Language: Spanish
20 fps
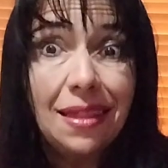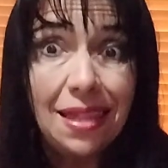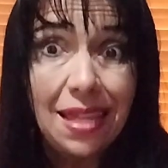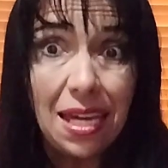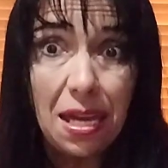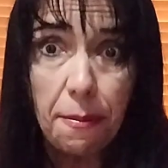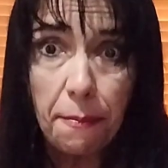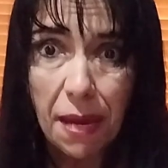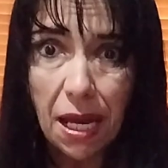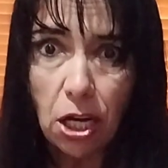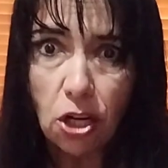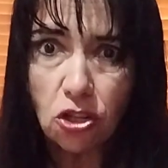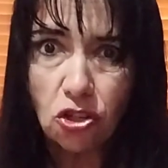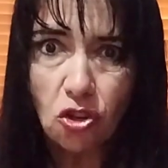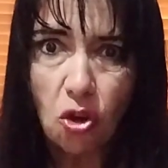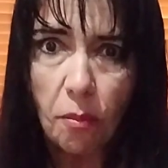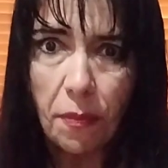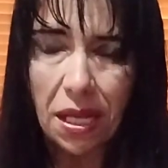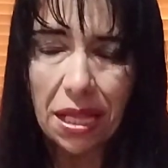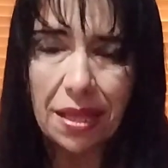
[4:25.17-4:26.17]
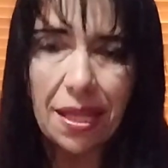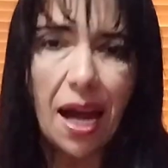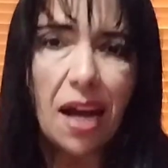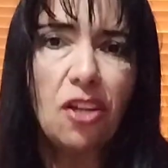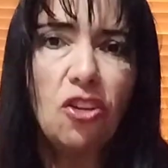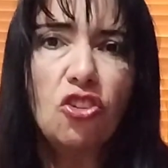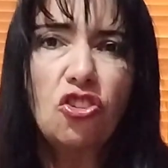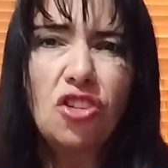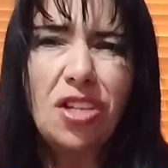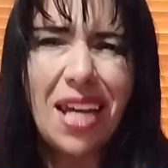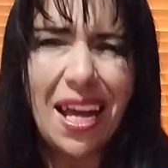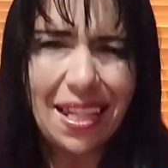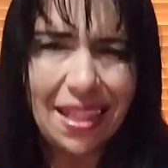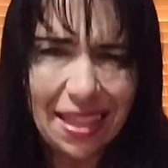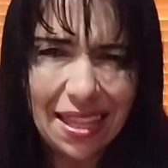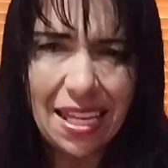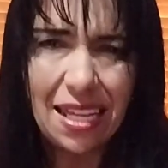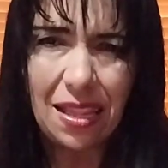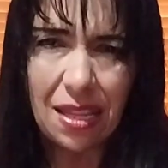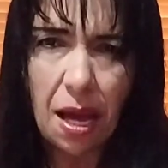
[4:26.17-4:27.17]
Dime en los comentarios si a
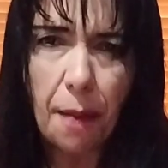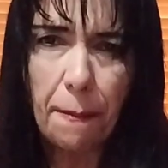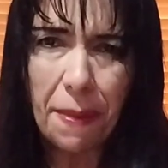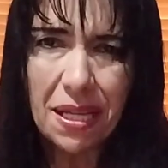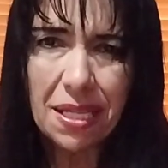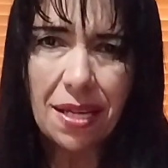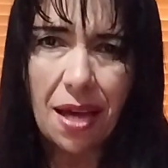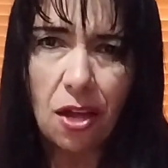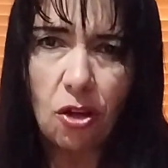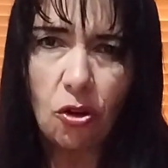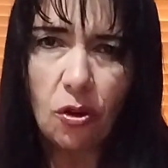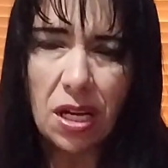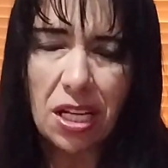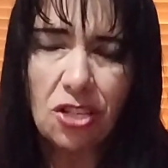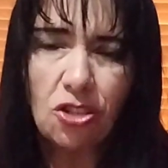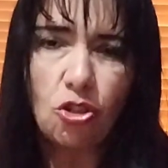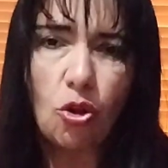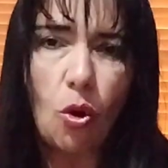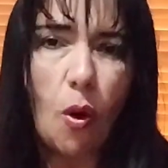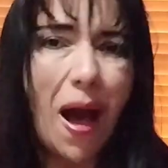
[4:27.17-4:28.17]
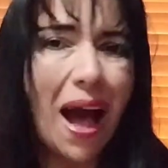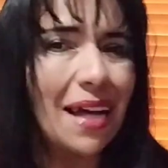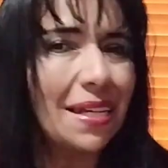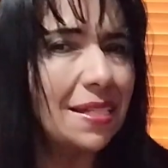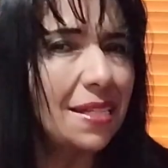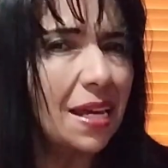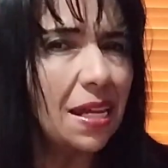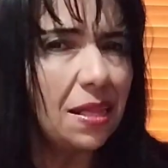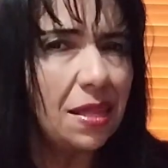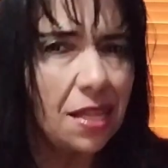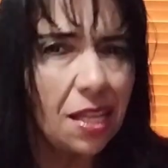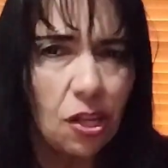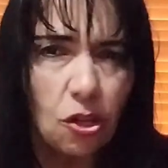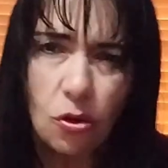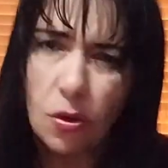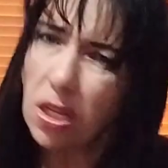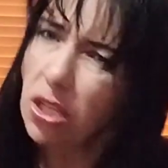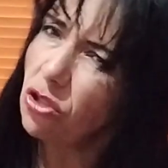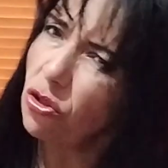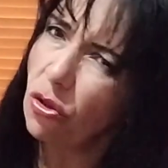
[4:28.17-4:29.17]
ti te ha pasado esto, has
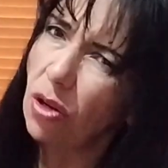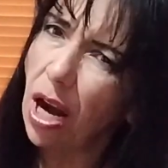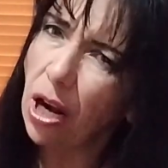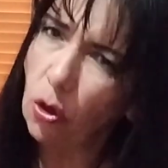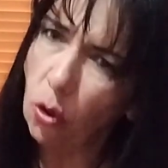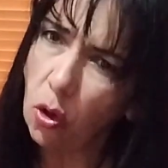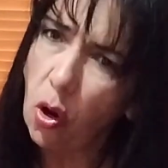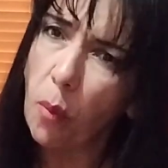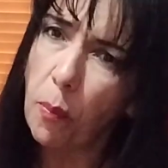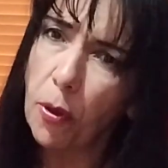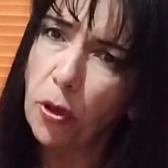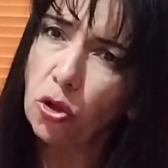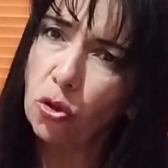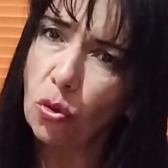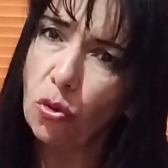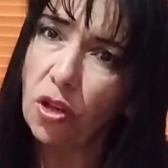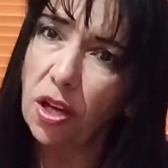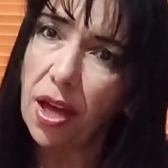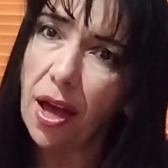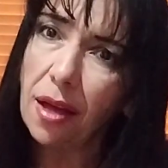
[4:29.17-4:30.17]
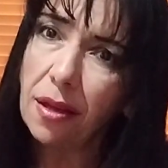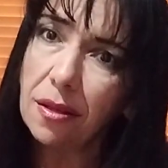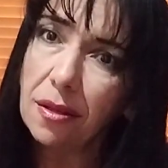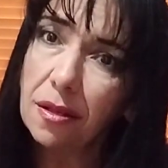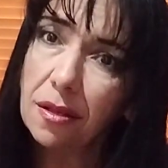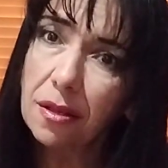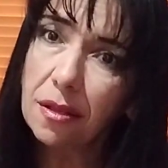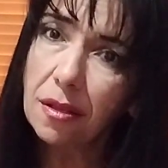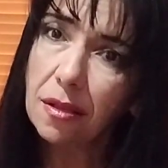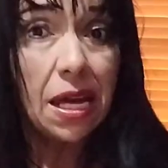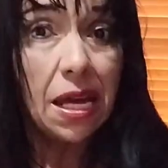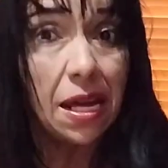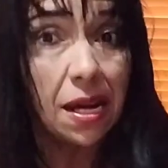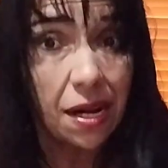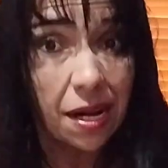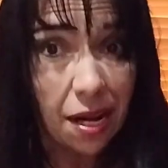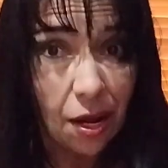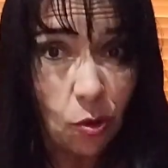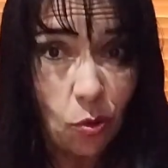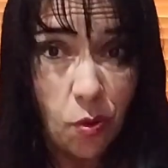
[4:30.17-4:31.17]
sentido esto en alguna oportunidad. Y
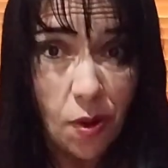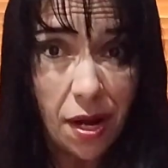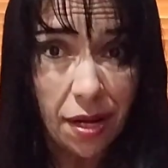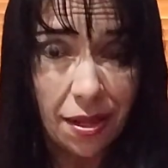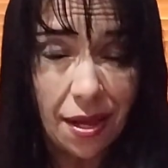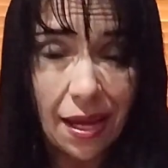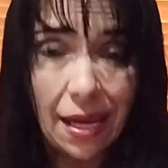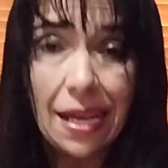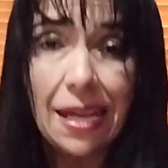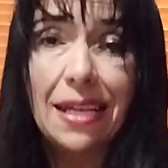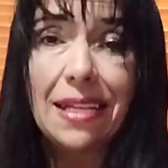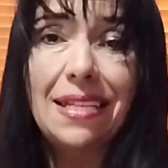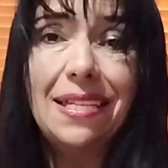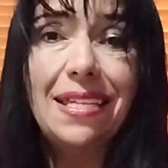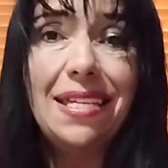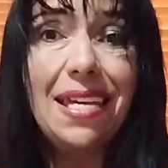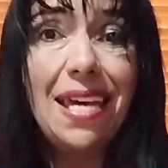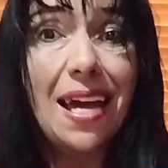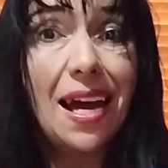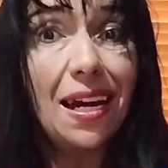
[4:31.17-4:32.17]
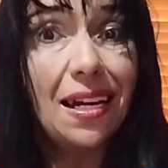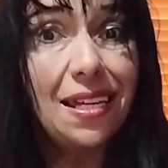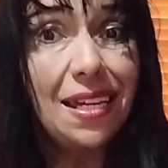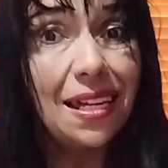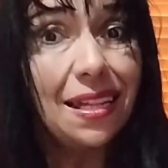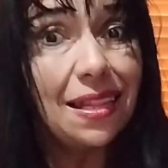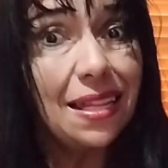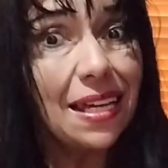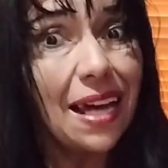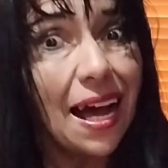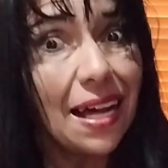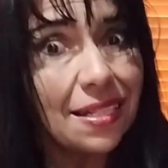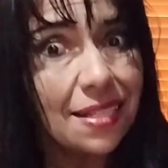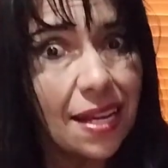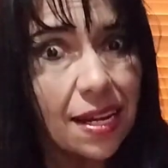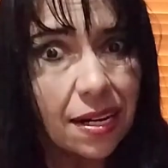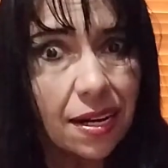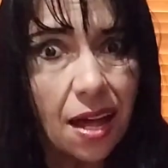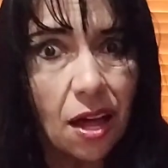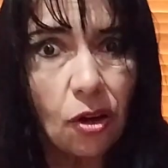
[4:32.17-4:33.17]
recuerda, si alguien te ha
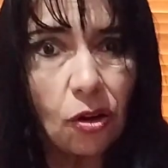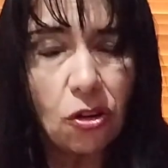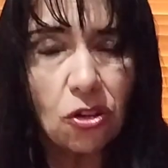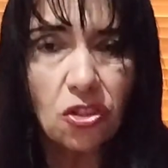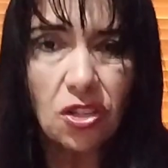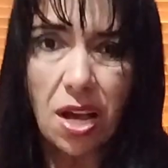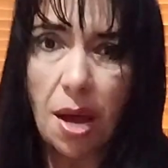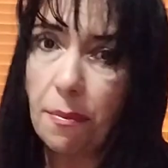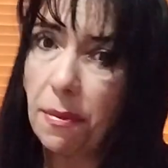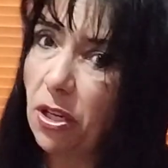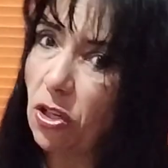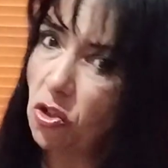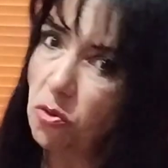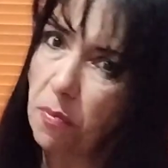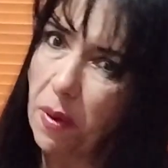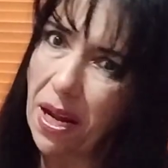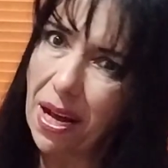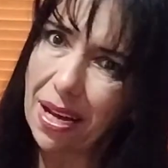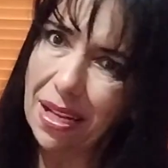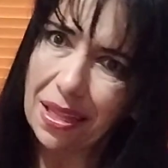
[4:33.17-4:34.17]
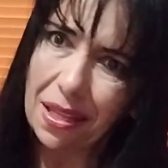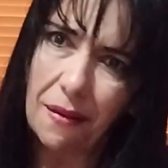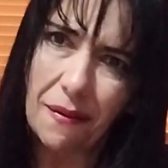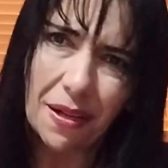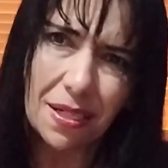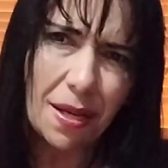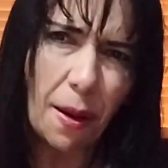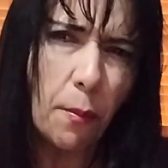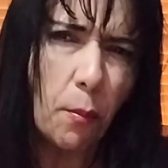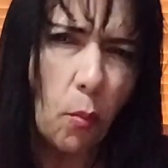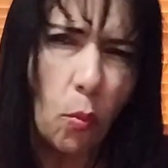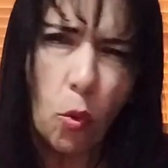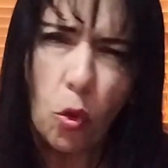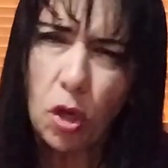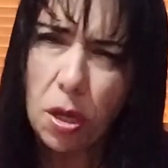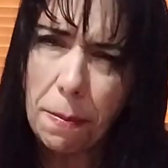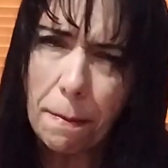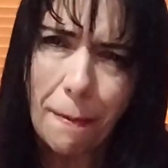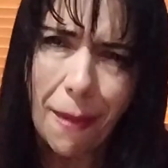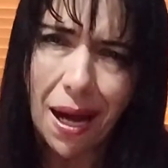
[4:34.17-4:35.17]
cerrado los caminos para que te vaya
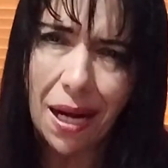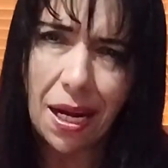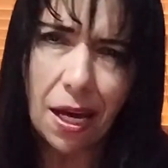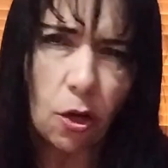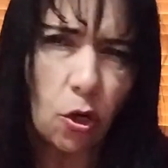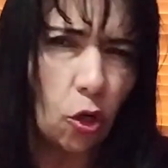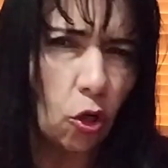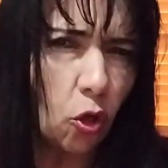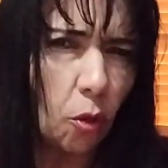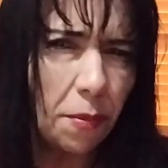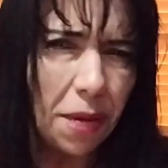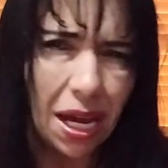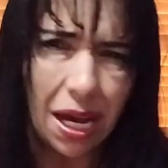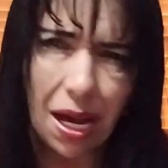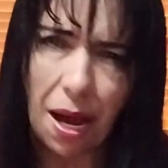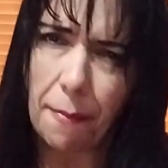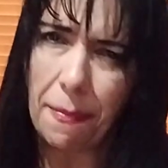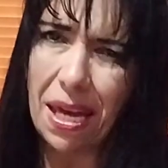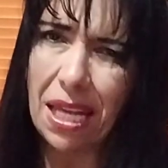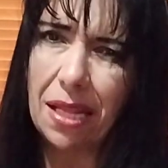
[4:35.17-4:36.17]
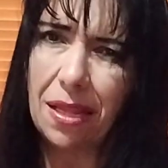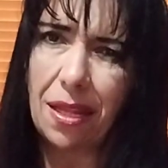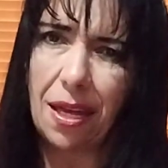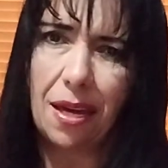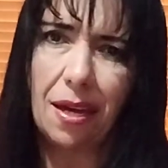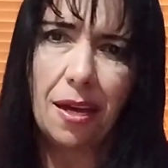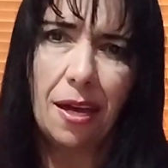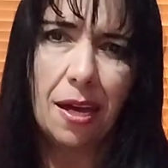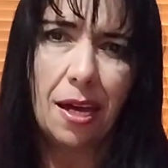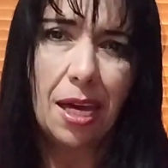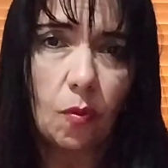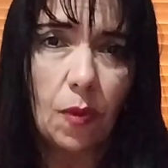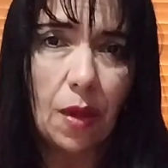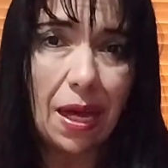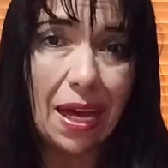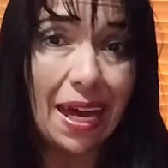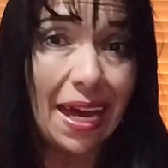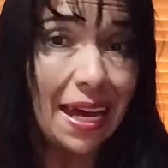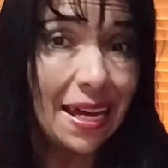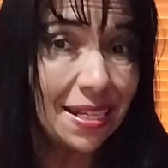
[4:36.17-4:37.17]
muy mal económicamente,
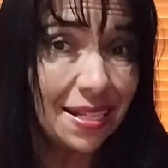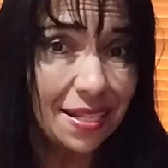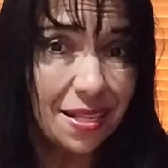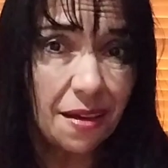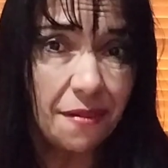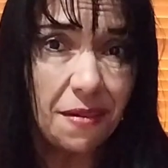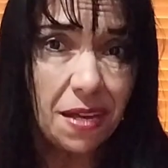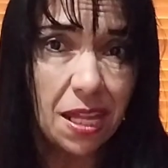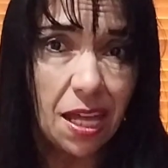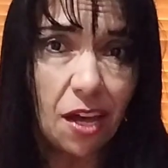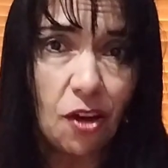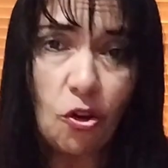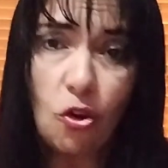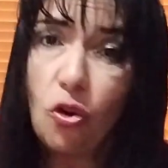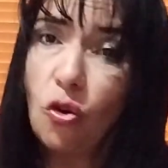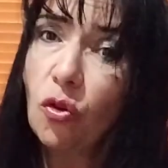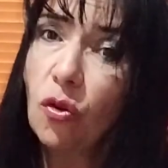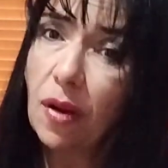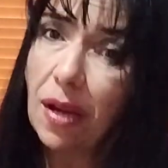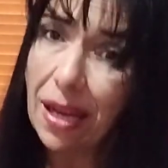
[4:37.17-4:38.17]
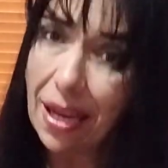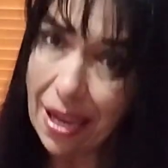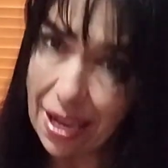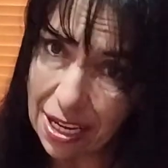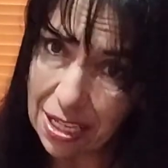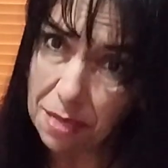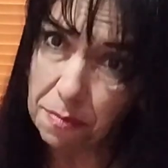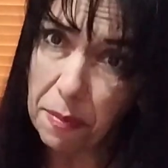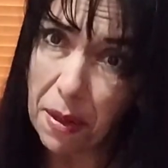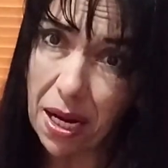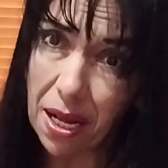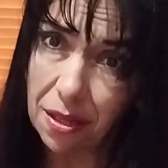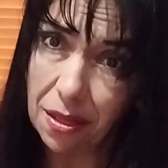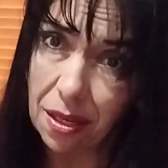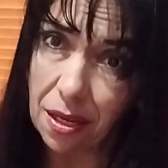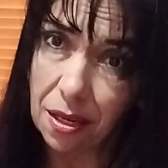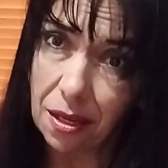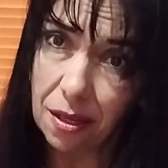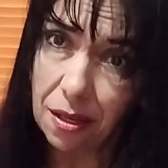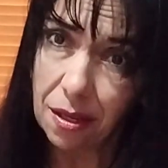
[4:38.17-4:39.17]
este video es para
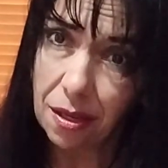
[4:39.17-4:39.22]
ti.